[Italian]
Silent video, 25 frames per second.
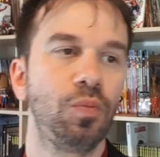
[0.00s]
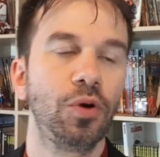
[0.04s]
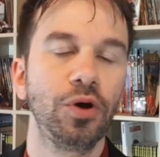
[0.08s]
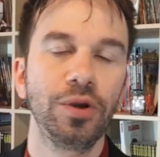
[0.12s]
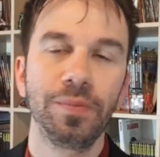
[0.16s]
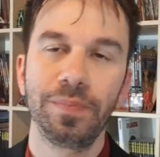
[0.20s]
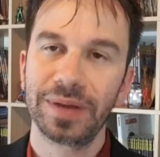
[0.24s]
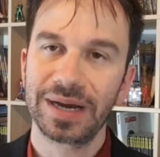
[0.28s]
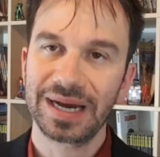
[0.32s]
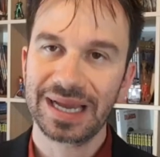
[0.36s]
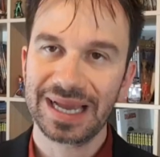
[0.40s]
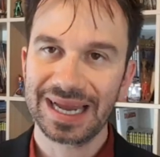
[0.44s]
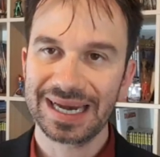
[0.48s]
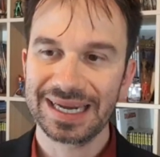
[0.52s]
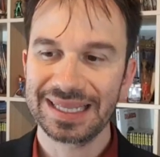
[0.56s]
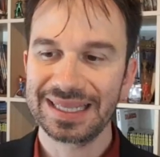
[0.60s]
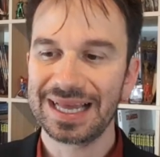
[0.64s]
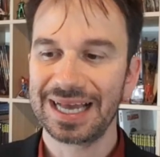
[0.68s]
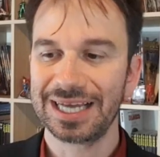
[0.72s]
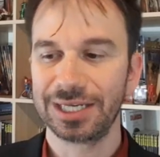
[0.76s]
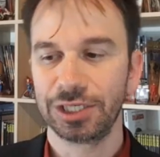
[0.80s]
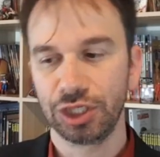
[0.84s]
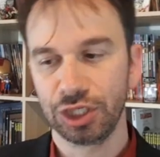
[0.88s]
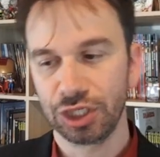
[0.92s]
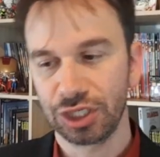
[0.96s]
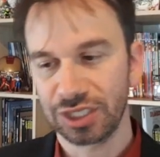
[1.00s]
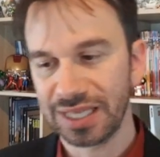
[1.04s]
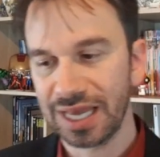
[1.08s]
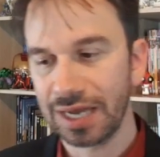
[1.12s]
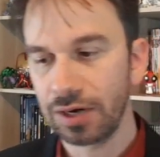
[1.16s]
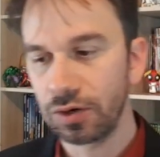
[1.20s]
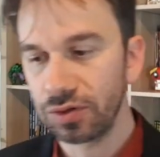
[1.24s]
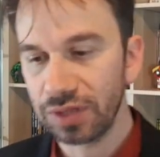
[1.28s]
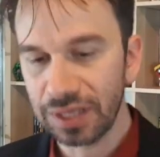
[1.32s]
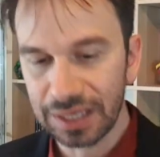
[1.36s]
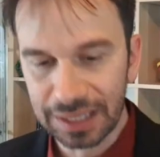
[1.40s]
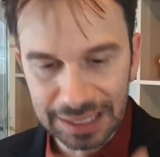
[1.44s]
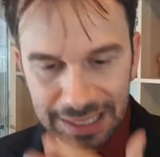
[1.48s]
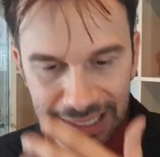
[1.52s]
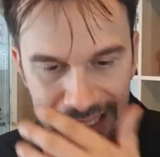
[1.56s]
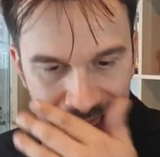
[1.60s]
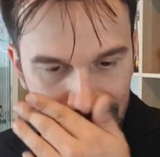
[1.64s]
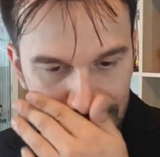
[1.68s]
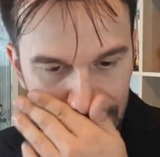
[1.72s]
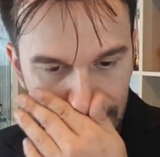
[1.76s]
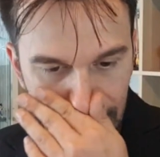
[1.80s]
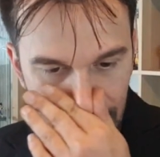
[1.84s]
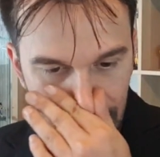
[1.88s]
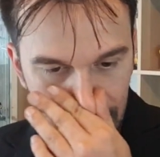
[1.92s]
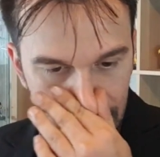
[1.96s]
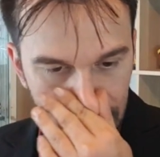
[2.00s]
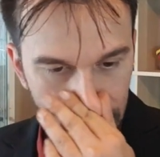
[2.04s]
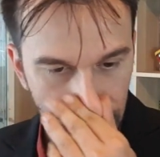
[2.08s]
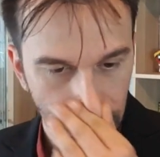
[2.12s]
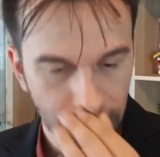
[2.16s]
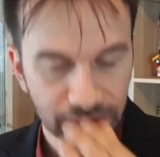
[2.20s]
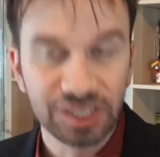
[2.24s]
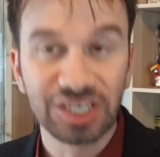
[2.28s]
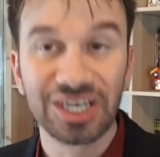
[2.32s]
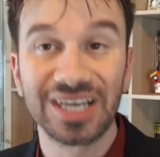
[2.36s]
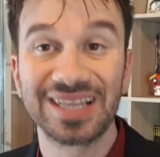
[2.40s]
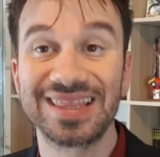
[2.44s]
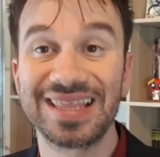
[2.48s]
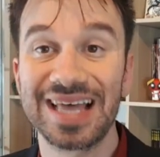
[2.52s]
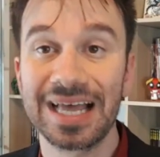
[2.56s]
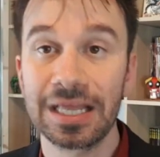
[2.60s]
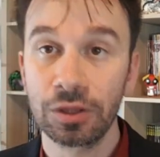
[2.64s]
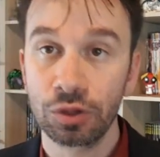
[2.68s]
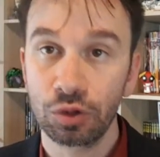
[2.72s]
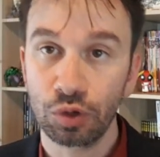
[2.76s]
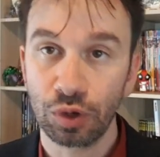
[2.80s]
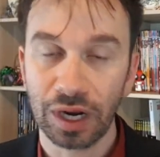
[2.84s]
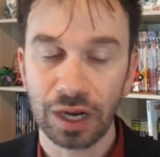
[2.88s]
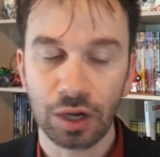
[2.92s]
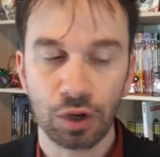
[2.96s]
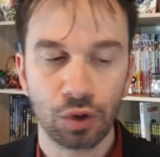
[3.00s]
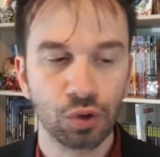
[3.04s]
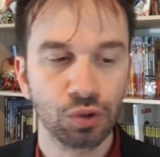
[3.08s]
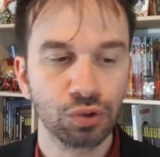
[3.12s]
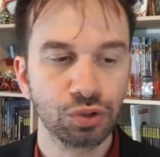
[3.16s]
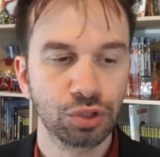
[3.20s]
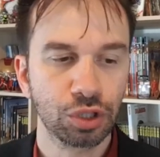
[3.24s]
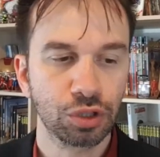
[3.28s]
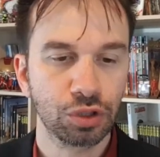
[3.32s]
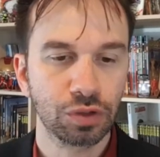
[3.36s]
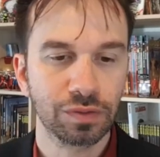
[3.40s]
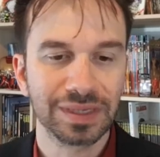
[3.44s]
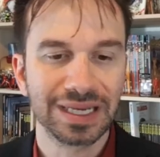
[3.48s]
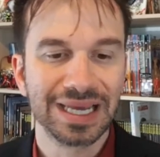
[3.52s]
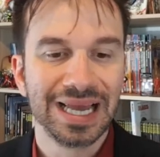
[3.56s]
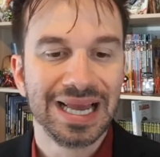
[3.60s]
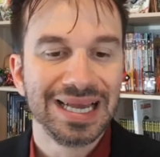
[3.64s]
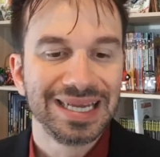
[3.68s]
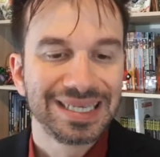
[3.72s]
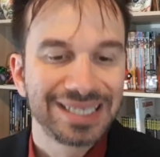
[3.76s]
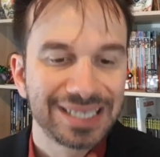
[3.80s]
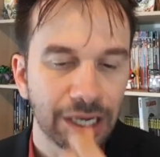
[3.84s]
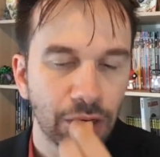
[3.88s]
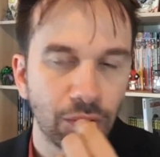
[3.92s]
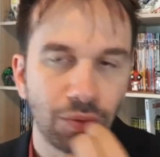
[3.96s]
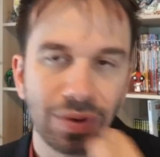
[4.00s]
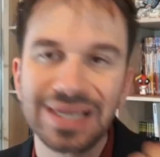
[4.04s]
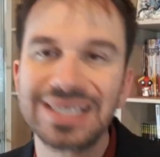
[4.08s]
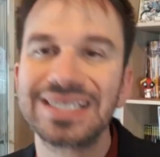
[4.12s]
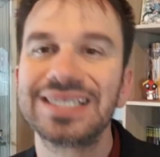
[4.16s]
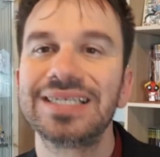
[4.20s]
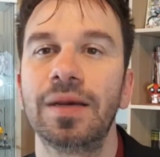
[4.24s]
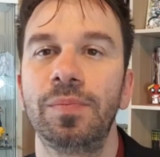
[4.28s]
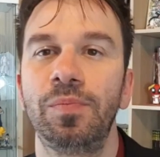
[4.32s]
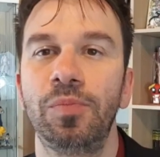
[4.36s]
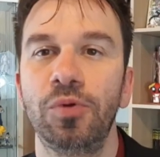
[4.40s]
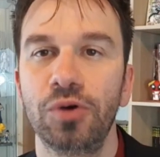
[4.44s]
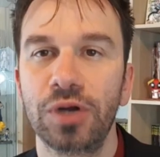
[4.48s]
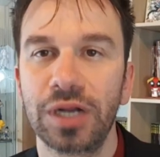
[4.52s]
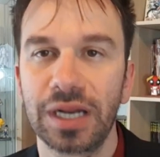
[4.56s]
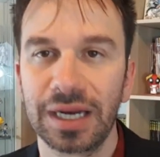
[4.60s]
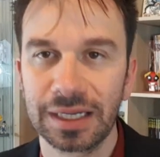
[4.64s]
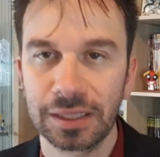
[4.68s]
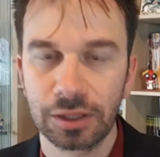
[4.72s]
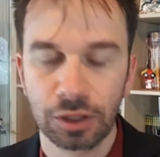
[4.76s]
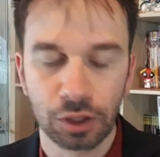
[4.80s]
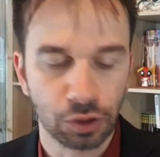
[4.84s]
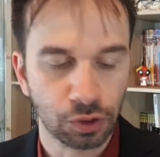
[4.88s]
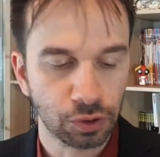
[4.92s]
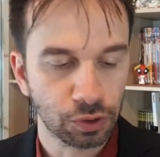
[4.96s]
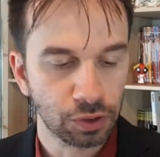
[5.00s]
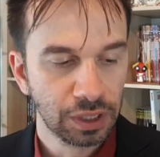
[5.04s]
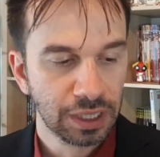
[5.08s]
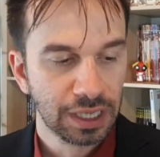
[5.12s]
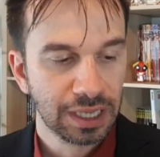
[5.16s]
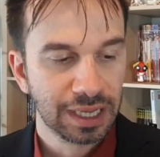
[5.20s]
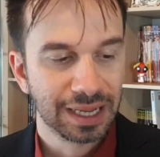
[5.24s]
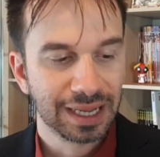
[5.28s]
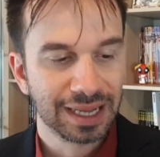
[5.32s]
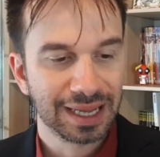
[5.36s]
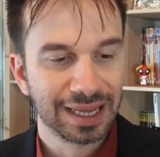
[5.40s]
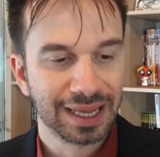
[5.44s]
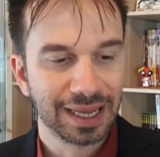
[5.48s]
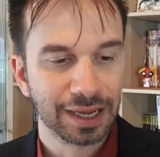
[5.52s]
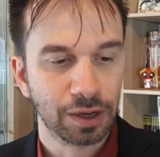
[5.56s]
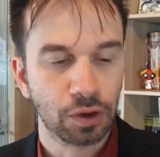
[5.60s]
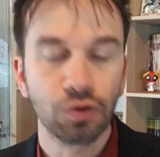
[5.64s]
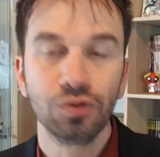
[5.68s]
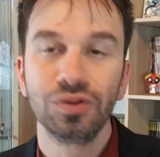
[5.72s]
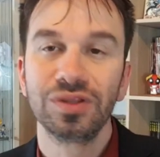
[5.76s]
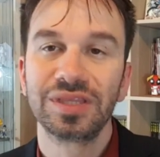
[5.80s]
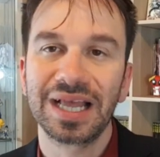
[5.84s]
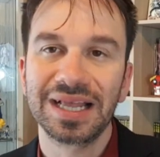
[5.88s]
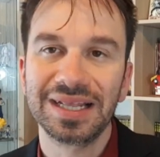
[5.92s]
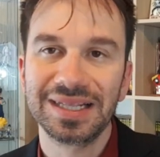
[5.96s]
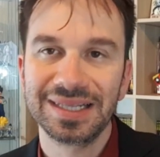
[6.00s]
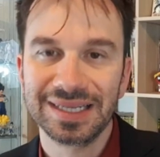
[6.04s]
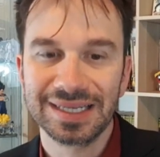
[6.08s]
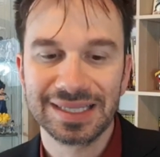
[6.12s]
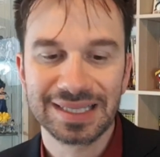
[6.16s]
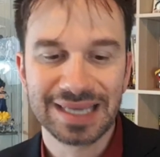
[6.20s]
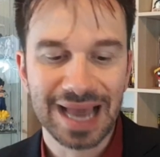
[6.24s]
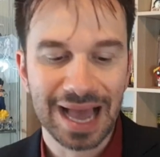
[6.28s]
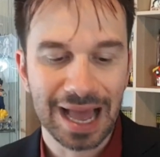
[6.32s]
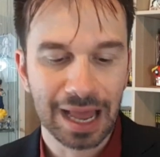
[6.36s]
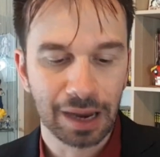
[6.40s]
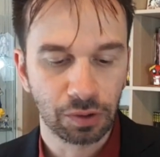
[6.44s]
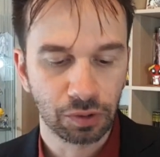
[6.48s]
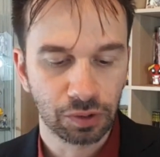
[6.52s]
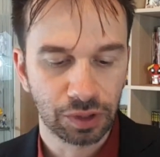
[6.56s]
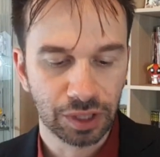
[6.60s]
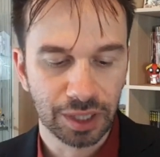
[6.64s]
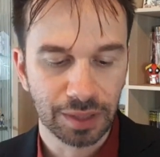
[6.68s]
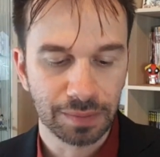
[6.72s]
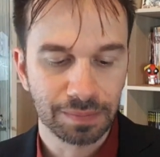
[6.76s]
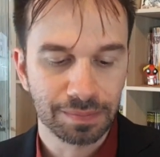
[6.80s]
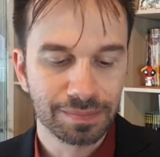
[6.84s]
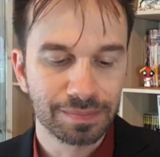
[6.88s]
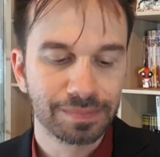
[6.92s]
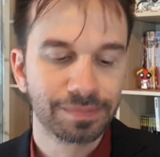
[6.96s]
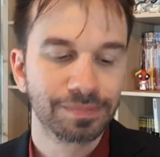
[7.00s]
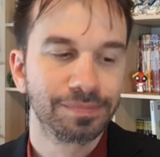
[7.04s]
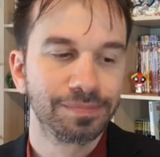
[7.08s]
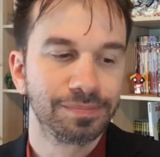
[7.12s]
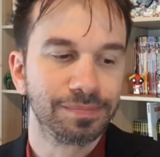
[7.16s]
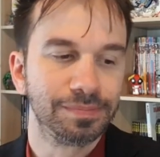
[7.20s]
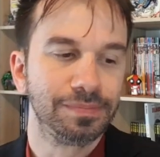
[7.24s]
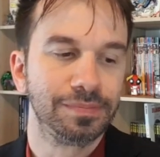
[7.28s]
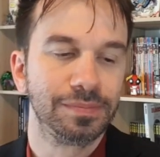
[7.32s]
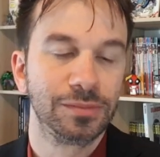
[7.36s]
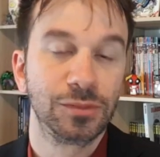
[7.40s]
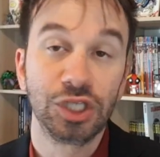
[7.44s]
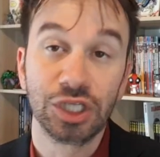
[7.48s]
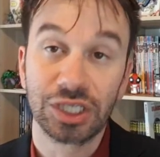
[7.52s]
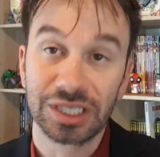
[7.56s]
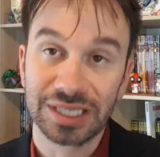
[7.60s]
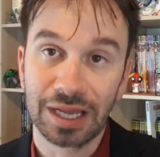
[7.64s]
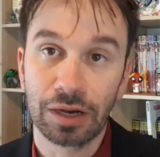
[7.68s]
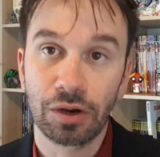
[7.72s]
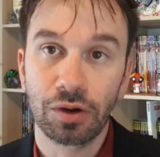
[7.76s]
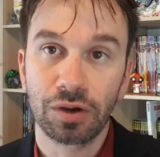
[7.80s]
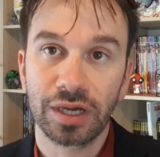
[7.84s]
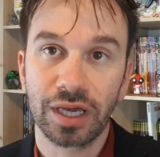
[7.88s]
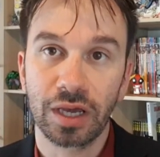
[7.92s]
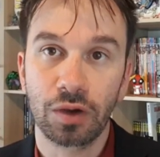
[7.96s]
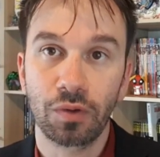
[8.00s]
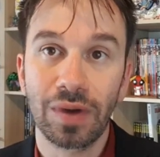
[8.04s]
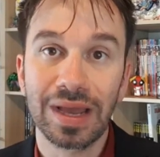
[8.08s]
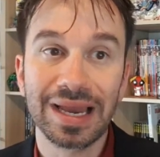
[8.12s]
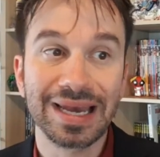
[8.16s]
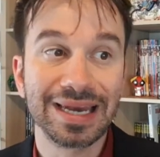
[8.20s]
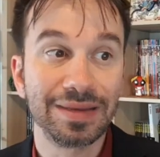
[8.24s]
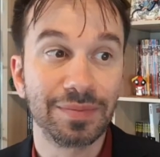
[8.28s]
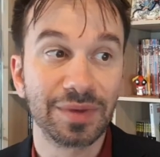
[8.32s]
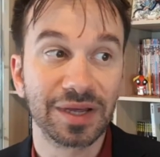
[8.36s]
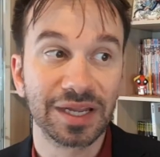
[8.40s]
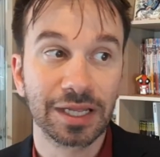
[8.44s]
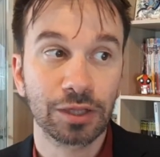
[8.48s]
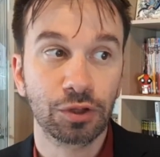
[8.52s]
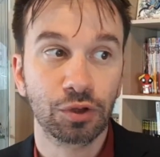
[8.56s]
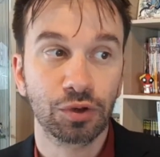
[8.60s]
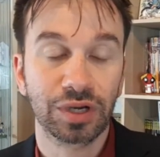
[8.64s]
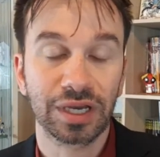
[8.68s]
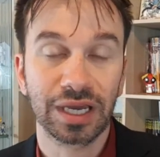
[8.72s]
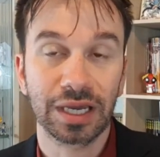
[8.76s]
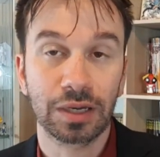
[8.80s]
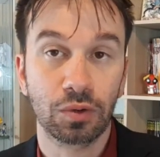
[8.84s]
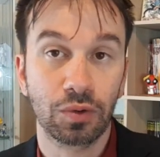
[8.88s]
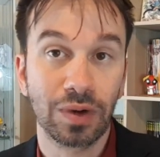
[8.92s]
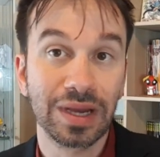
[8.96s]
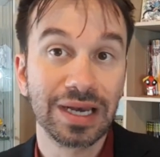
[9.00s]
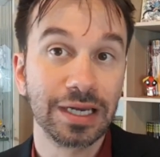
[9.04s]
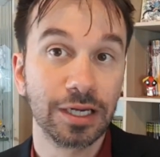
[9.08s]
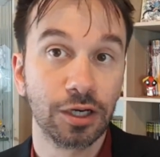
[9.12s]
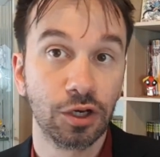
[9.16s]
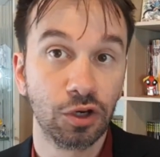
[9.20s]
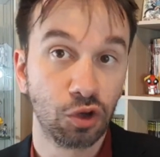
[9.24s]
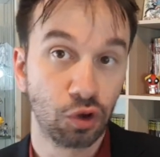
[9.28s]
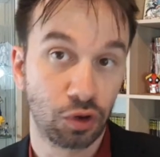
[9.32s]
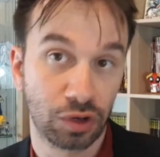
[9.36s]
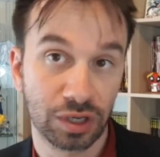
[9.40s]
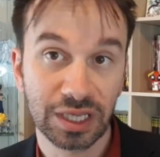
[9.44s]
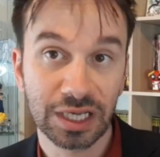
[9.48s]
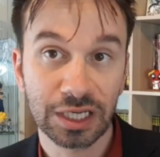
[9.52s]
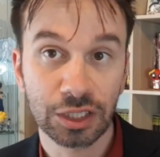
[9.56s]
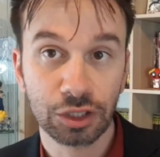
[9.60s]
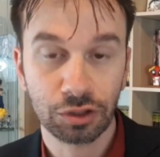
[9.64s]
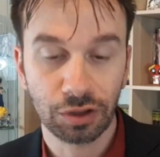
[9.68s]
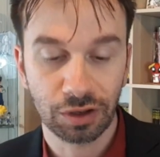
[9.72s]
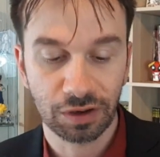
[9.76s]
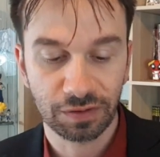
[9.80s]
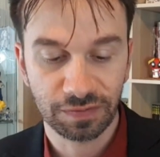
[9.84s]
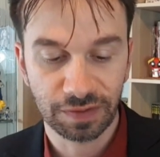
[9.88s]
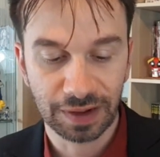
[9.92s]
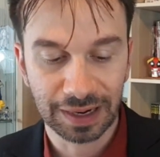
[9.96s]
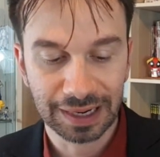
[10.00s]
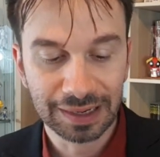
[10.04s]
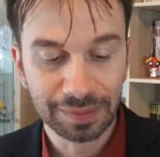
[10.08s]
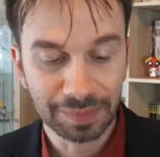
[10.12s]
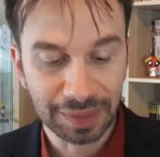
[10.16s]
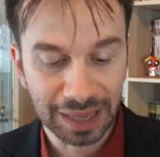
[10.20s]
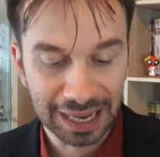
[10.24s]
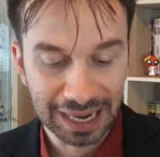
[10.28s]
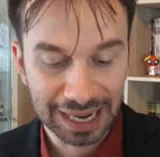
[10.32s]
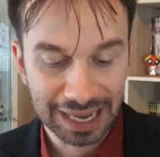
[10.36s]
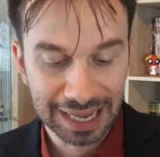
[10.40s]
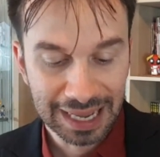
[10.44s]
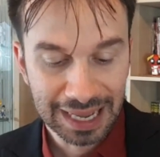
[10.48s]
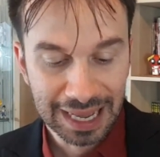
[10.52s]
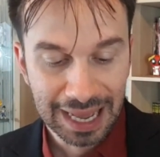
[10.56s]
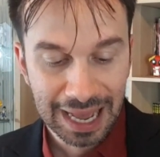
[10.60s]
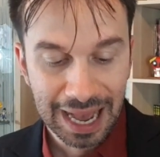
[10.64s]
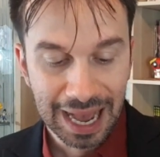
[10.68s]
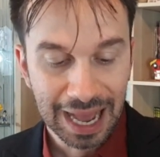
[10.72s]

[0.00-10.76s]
Poi per carità ci stanno dei Dylan dove c'è tanto racconto e dove c'è quel sapore retro eh, con tanti dialoghi, mm, ci stanno anche quelli, ma dato che quelli non riescono a farli bene,